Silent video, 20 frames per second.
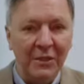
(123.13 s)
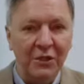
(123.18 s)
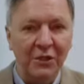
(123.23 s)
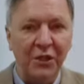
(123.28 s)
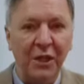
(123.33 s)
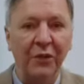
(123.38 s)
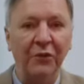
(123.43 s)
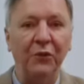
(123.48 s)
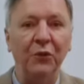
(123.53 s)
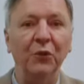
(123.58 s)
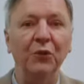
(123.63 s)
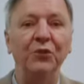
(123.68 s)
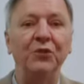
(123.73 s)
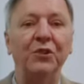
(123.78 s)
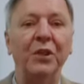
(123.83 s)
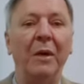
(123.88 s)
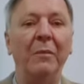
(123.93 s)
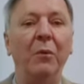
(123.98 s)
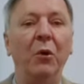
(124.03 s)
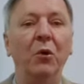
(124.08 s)
Jesus
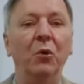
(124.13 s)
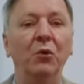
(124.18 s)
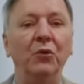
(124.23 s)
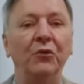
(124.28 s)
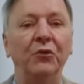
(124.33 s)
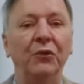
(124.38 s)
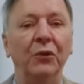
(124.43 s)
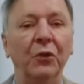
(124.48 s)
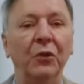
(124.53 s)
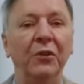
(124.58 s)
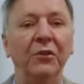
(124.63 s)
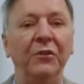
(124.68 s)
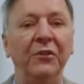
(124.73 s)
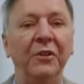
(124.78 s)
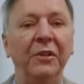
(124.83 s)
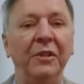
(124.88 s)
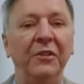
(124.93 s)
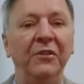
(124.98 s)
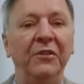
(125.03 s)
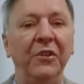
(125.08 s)
chamou os
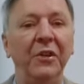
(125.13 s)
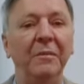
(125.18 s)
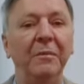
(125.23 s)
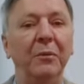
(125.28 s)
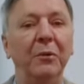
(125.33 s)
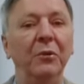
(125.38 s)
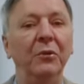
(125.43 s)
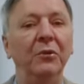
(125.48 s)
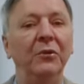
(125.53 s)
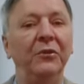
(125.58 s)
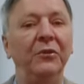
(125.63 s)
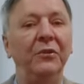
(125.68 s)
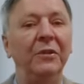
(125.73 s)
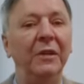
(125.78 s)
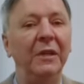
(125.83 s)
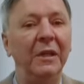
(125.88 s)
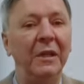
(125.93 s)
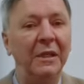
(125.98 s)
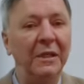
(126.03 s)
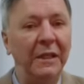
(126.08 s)
doze discípulos
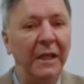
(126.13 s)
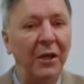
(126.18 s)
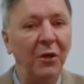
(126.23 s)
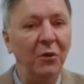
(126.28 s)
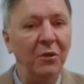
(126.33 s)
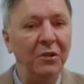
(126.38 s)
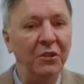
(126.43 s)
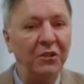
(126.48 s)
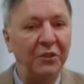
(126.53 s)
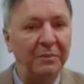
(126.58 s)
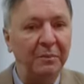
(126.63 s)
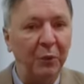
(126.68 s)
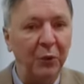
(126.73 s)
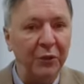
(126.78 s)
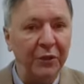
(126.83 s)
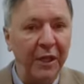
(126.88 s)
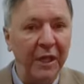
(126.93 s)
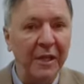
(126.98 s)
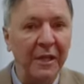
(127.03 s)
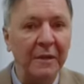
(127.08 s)
e deu-lhes
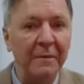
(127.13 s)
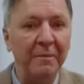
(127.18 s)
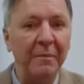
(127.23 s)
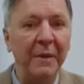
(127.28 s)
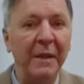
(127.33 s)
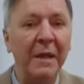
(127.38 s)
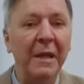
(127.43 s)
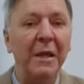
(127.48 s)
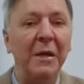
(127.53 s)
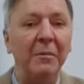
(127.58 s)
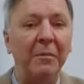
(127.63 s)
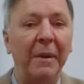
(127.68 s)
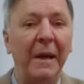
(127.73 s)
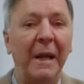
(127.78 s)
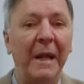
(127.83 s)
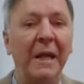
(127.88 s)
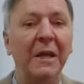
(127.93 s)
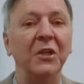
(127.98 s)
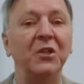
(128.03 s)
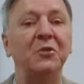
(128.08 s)
poder
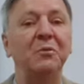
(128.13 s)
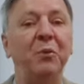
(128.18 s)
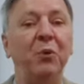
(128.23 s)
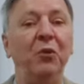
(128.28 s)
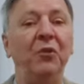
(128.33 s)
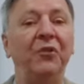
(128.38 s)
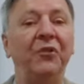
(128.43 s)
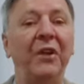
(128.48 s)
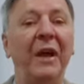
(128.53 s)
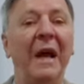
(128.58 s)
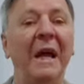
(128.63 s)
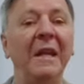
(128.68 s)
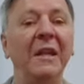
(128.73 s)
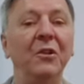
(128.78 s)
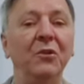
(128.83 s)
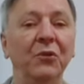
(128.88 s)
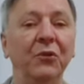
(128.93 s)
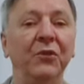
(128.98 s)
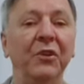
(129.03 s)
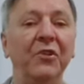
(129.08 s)
para
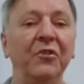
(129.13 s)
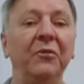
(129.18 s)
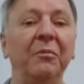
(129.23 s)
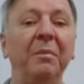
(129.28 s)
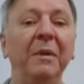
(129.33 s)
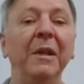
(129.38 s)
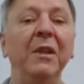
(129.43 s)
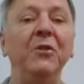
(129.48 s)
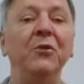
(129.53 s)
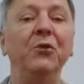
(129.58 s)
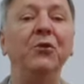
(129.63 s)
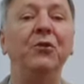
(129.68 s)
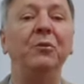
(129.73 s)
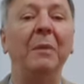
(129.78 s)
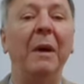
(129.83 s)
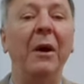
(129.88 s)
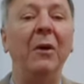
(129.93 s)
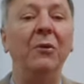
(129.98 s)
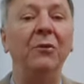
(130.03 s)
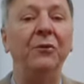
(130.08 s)
expulsarem os espíritos
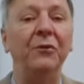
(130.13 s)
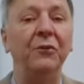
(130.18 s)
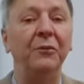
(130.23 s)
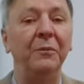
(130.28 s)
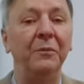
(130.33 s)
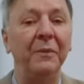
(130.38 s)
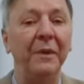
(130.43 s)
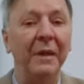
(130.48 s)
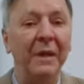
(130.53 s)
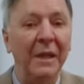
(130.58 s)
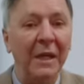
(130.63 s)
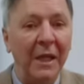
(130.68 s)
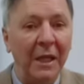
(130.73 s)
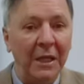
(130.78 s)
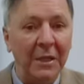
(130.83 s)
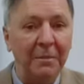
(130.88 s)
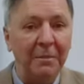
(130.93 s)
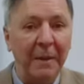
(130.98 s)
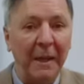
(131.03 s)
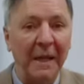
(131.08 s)
maus
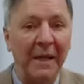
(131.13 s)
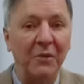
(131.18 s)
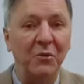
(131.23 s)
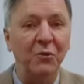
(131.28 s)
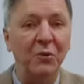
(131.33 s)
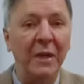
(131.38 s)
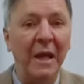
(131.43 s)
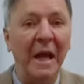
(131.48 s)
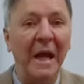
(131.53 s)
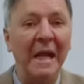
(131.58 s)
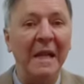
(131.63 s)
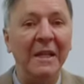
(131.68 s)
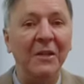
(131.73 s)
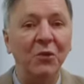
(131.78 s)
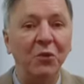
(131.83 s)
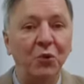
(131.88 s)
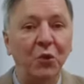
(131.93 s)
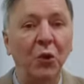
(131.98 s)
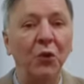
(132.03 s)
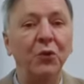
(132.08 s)
e para curarem
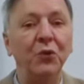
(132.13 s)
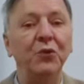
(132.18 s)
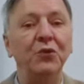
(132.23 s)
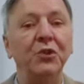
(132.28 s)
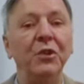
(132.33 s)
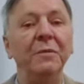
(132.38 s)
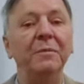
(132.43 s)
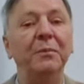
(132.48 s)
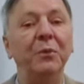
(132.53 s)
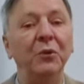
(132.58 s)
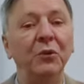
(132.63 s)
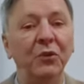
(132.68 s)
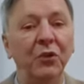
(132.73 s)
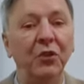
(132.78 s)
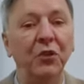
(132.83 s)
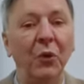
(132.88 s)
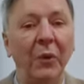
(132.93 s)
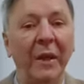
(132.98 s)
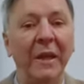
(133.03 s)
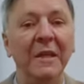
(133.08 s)
todo tipo de
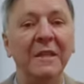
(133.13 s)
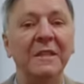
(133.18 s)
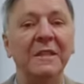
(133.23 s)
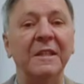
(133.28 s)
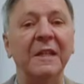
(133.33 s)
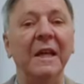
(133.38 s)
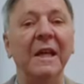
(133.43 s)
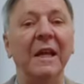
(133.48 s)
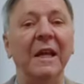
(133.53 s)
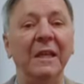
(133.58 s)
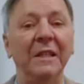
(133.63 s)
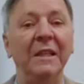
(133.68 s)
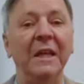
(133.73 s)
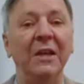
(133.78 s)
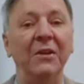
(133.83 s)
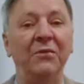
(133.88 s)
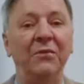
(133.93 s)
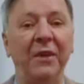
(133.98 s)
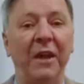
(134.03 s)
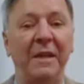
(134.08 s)
doença e
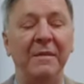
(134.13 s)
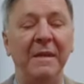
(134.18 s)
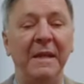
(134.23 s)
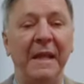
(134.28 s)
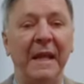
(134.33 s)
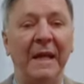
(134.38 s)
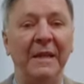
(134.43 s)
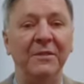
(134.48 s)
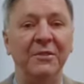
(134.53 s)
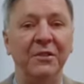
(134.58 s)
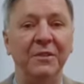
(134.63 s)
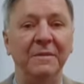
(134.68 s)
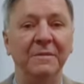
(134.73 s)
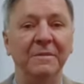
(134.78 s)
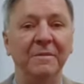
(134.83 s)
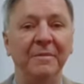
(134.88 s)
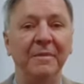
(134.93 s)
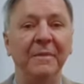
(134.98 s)
enfermidade.